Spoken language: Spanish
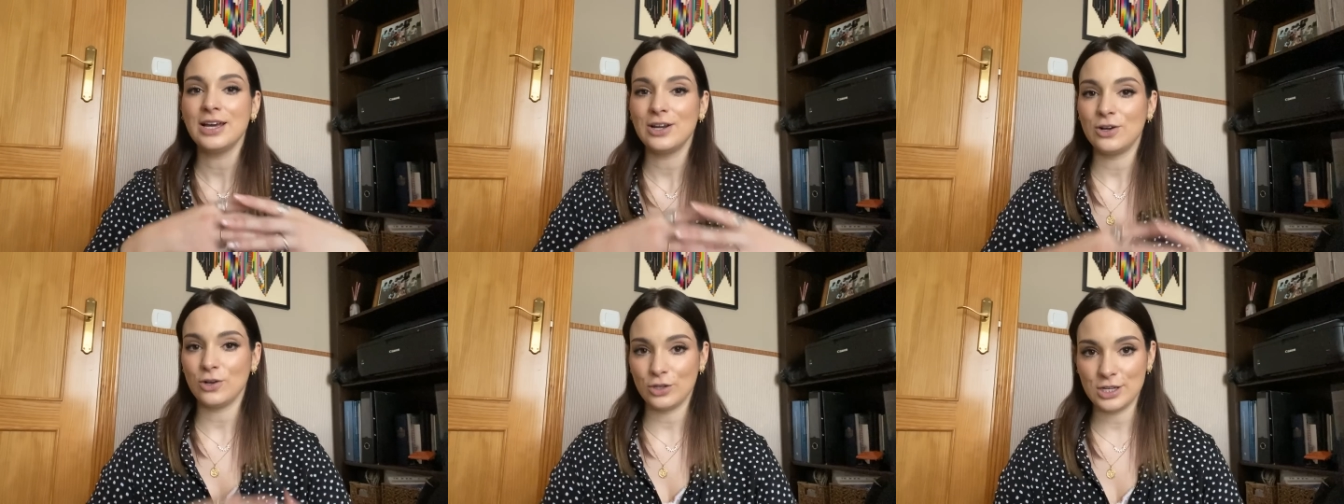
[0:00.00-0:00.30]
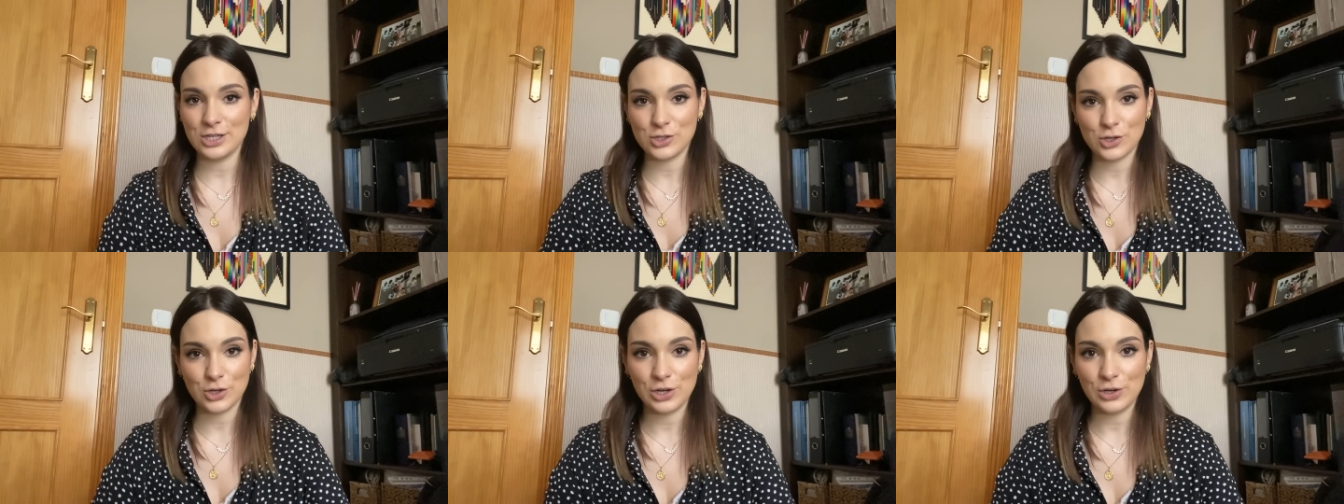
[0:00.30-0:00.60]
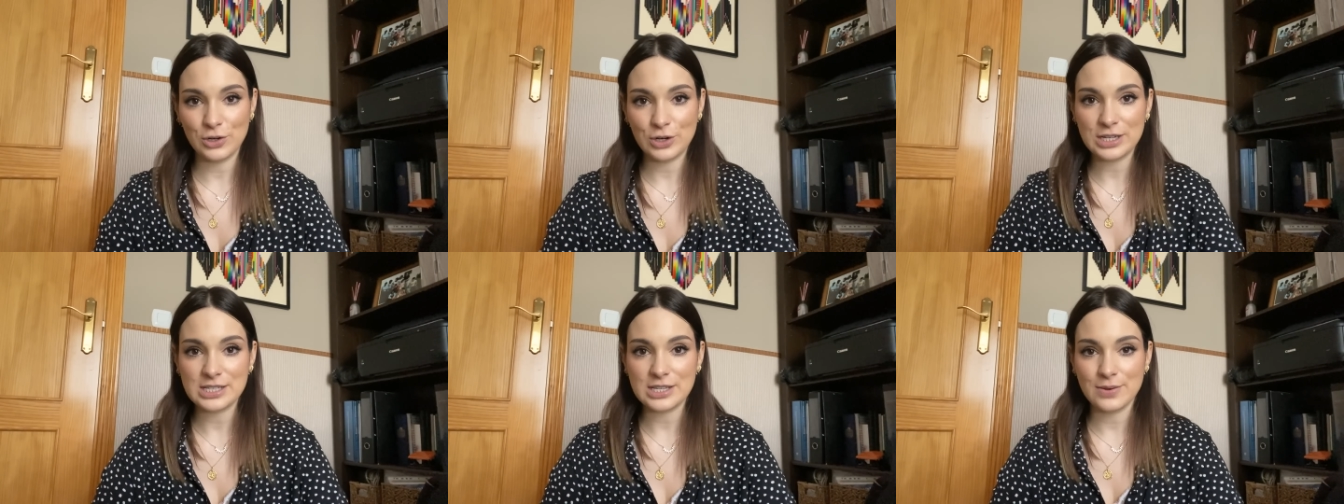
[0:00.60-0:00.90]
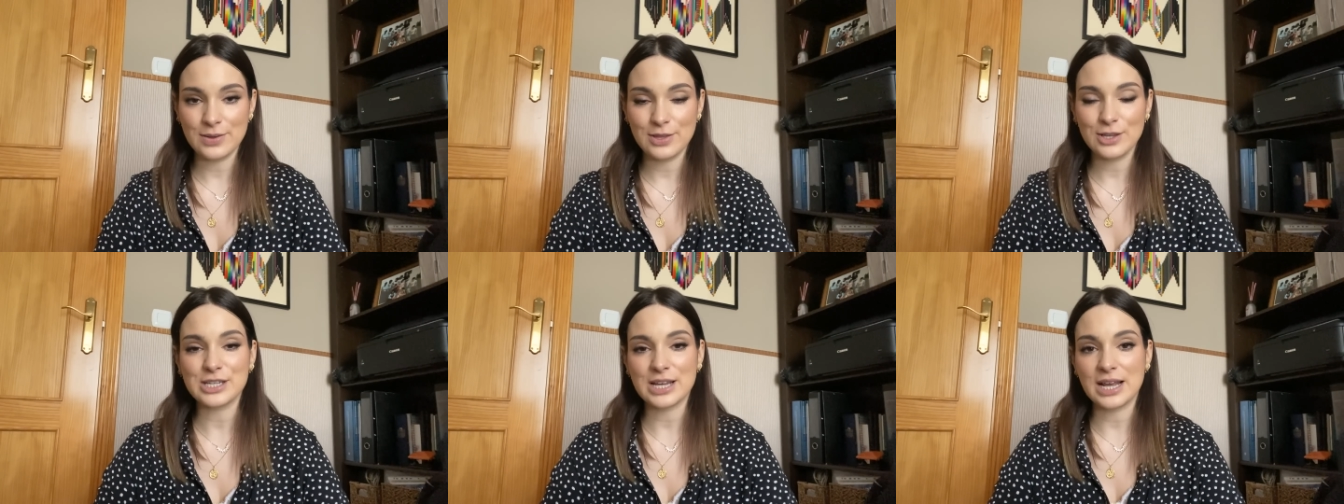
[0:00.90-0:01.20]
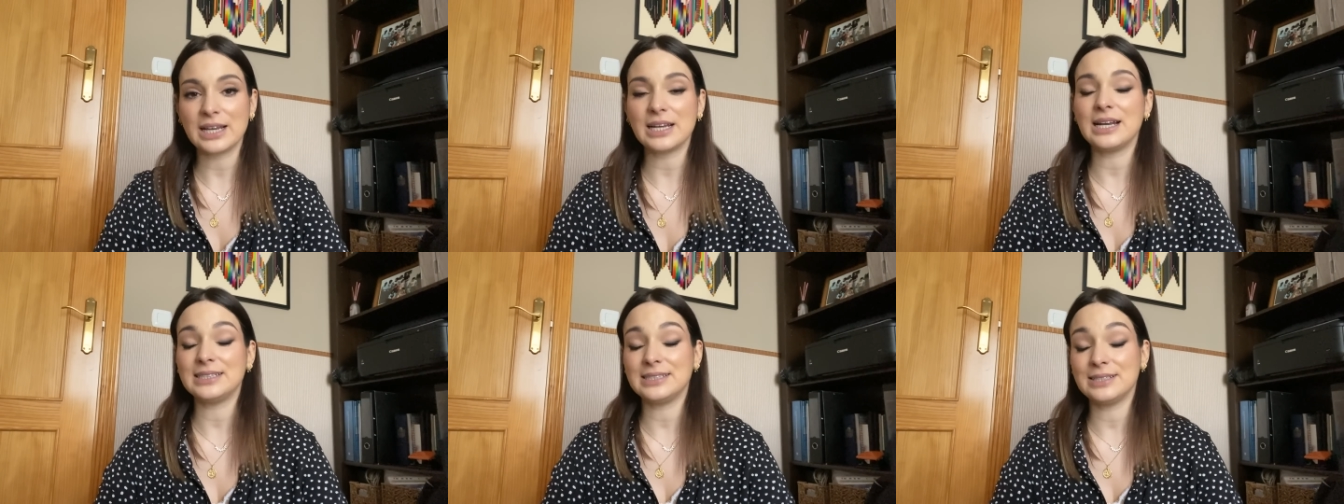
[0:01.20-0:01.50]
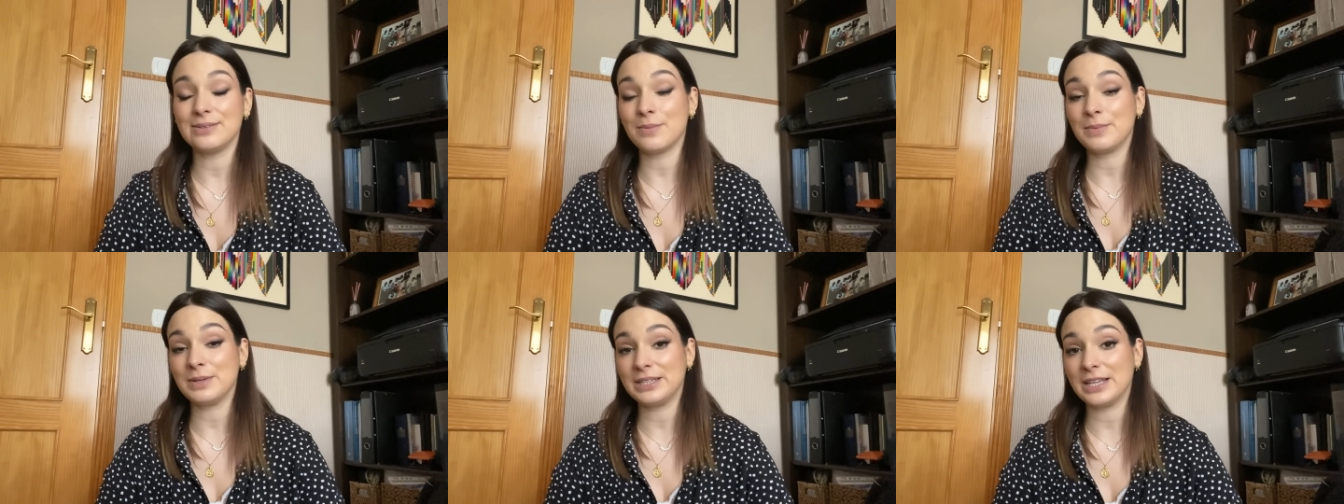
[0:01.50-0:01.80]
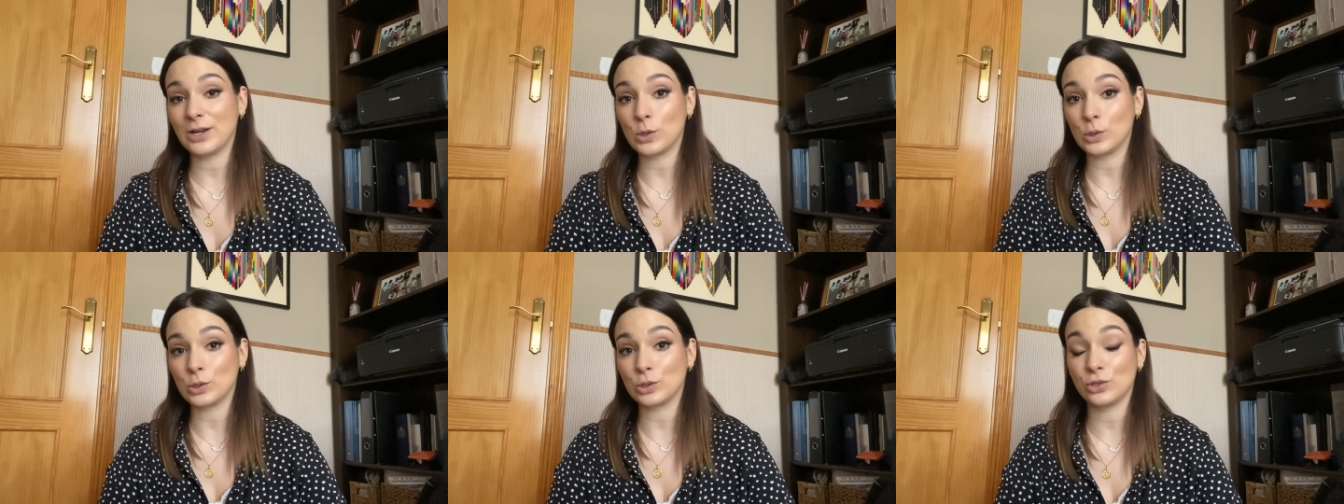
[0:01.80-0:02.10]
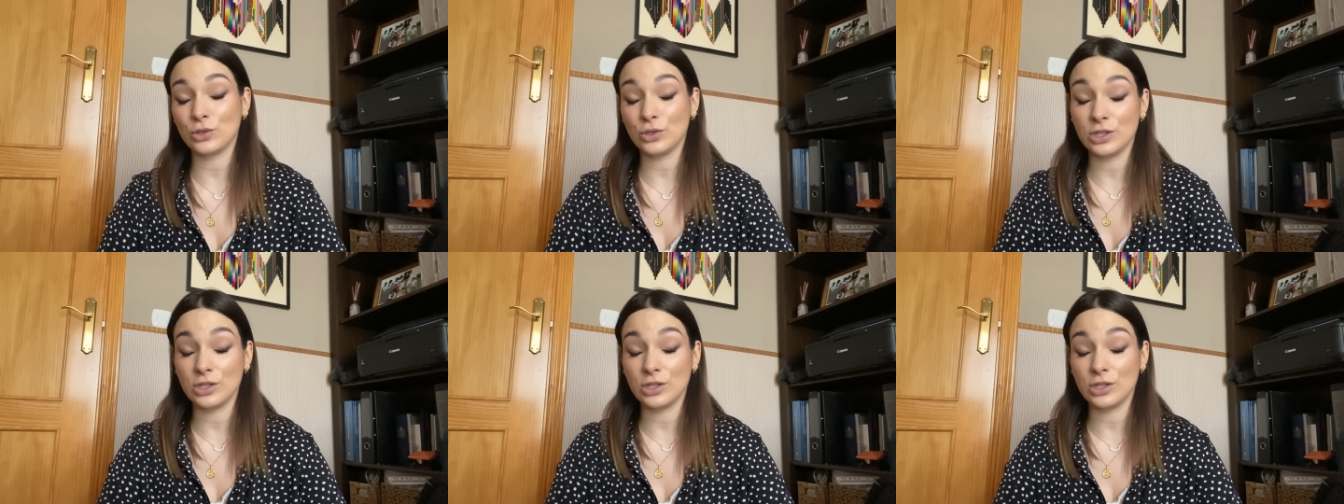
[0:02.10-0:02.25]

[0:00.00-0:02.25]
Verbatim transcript: lo he dicho, quiero que este vídeo sea relativamente corto,